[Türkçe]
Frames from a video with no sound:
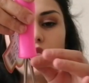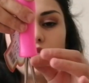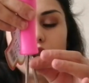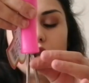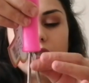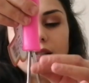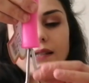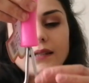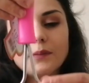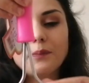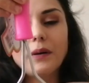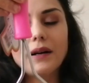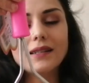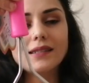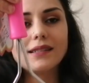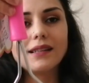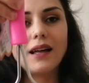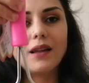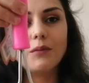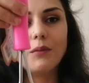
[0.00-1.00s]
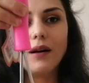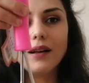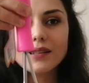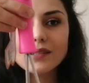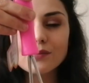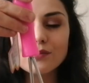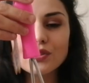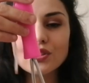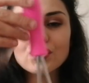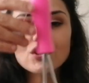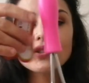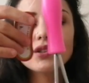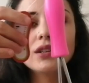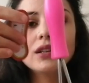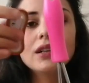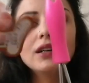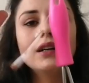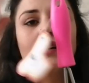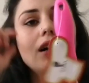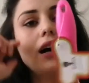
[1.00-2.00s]
Şurası paslanmazmış.
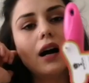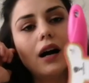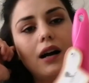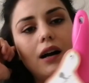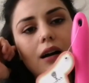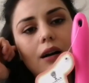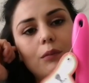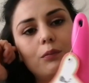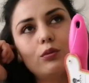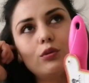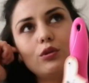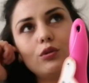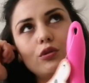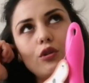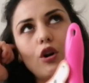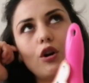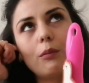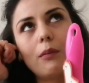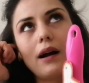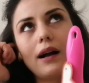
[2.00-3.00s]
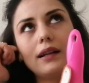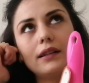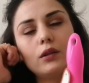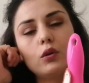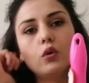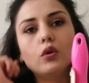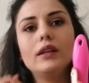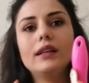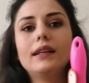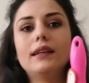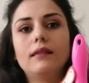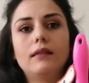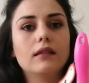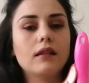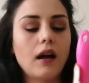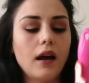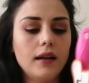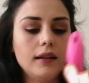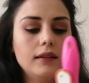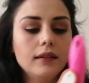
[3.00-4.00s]
Ee, bu normalde 12
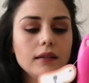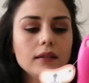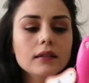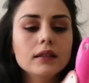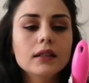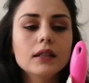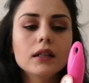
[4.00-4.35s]
liraydı.